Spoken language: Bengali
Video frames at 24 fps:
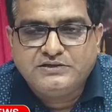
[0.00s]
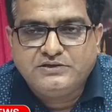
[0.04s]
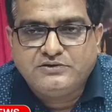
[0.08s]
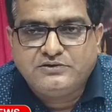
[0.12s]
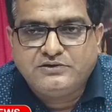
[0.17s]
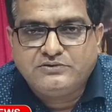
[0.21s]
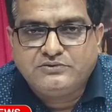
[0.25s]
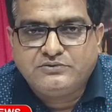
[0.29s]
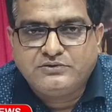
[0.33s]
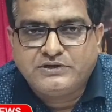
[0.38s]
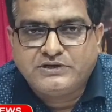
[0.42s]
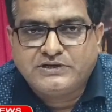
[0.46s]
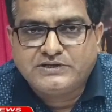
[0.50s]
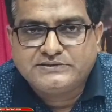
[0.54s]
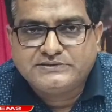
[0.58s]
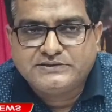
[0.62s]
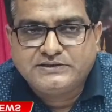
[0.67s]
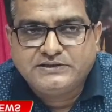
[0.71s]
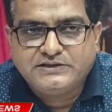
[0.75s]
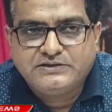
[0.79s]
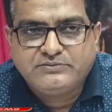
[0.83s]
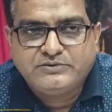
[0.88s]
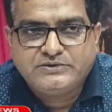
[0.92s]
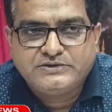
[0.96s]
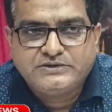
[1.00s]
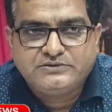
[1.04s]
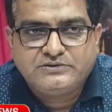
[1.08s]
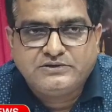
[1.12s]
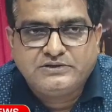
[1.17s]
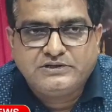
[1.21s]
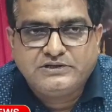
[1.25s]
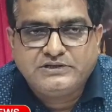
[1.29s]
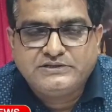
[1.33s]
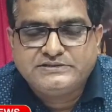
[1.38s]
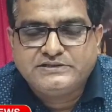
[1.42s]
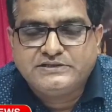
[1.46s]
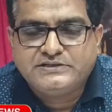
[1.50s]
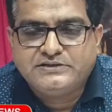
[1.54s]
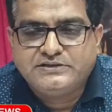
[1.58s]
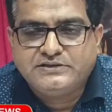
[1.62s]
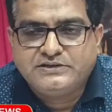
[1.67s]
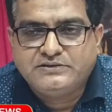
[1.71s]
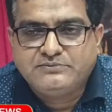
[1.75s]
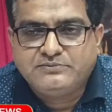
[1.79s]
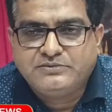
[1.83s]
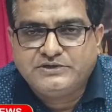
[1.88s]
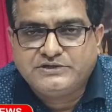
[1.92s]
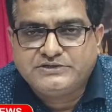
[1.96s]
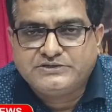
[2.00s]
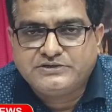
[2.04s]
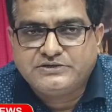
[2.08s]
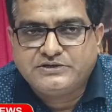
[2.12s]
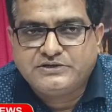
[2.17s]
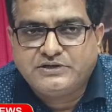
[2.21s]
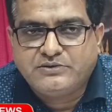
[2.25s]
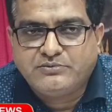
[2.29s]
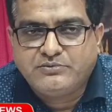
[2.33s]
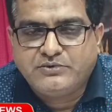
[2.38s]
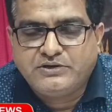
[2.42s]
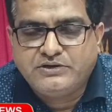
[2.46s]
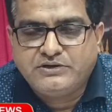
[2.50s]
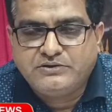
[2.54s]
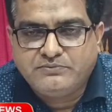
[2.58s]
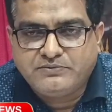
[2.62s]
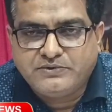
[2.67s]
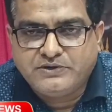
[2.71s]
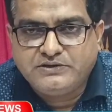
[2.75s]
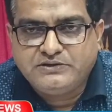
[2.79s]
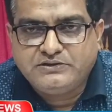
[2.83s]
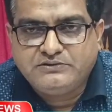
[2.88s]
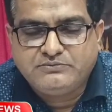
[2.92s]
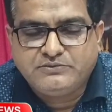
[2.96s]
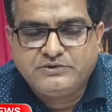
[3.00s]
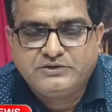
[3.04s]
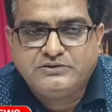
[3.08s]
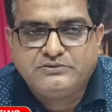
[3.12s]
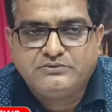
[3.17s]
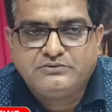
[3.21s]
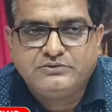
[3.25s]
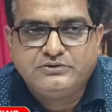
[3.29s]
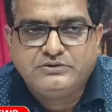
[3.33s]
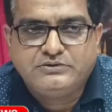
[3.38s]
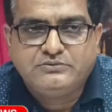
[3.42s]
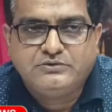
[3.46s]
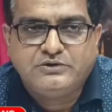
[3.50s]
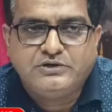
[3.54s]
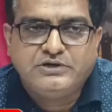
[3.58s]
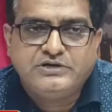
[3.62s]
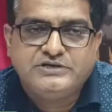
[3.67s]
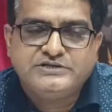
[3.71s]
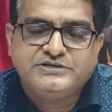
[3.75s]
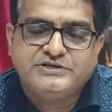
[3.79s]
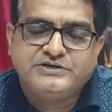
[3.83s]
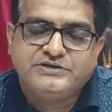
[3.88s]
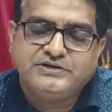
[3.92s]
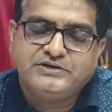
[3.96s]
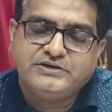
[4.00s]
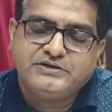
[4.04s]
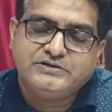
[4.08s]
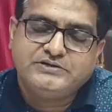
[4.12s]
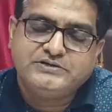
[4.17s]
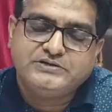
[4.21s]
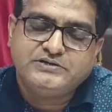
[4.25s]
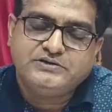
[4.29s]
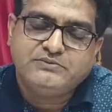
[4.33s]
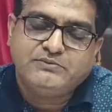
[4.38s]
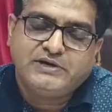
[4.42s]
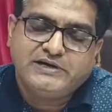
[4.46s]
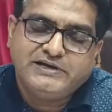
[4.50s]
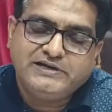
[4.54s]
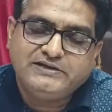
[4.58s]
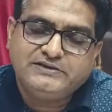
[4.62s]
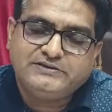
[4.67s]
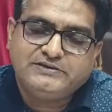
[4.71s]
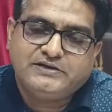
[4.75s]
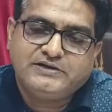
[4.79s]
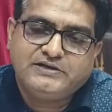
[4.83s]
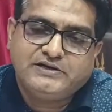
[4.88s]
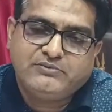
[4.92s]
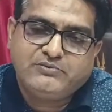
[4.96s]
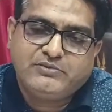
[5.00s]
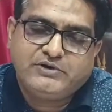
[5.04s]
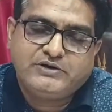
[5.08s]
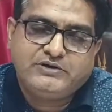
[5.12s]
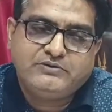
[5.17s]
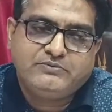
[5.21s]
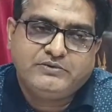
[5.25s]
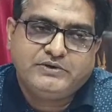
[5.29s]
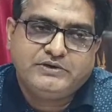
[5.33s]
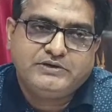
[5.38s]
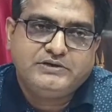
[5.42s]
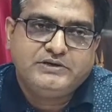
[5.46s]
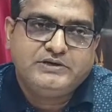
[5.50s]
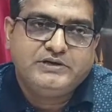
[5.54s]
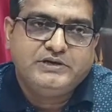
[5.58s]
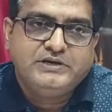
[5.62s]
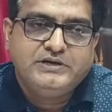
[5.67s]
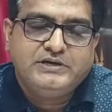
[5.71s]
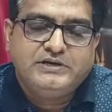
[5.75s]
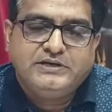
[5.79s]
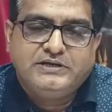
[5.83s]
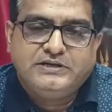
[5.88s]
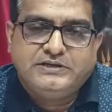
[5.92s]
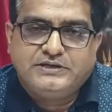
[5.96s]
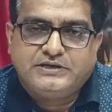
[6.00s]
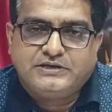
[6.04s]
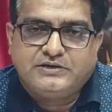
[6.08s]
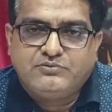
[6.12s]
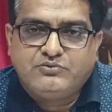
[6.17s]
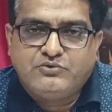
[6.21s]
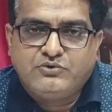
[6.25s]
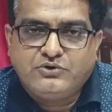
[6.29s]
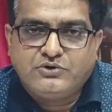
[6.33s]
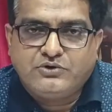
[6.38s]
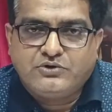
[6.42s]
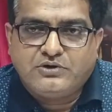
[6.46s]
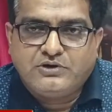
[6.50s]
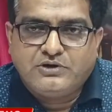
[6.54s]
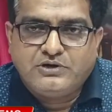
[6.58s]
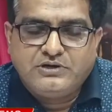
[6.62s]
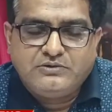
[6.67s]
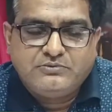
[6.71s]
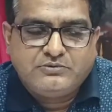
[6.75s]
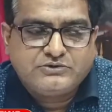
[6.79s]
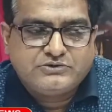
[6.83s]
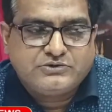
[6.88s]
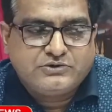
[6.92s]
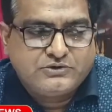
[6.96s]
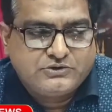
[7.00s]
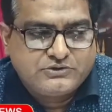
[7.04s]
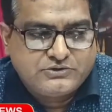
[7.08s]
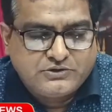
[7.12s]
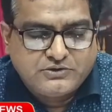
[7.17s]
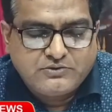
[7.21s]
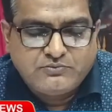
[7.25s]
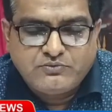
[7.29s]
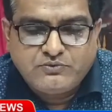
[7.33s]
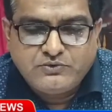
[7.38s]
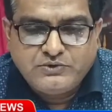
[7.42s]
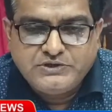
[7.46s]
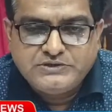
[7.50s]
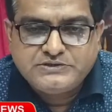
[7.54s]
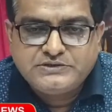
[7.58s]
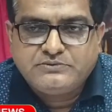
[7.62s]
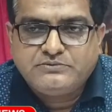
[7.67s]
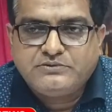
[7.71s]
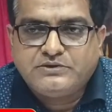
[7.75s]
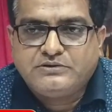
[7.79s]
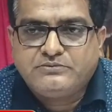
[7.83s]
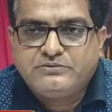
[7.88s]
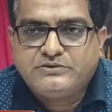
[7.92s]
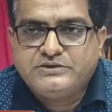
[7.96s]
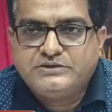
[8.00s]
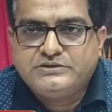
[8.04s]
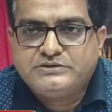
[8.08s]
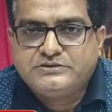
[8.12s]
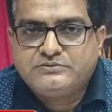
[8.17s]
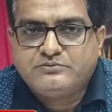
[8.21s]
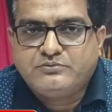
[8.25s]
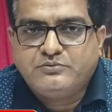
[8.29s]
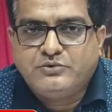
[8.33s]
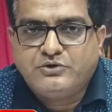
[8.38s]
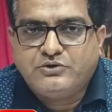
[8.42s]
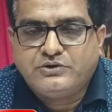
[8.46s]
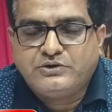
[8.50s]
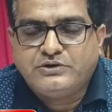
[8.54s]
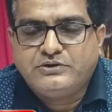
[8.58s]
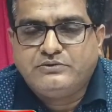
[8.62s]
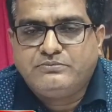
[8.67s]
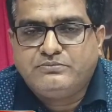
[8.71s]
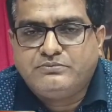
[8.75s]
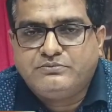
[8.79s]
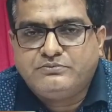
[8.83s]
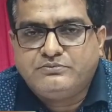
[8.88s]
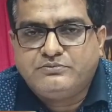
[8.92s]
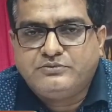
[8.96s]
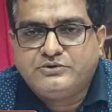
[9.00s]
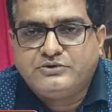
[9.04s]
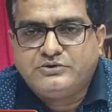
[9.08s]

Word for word: দিয়ে ওনার কাছ থেকে আমরা সেই অনলাইন সেন্টারের অ্যাপ্লিকেশনের নাম্বারটি পাই মানে ওই অনলাইন সেন্টারের যিনি মালিক তার নাম্বারটি পাই তাকে ফোন করা হয় এবং সঙ্গে সঙ্গে পুলিশ এবং আমাদের ব্লকের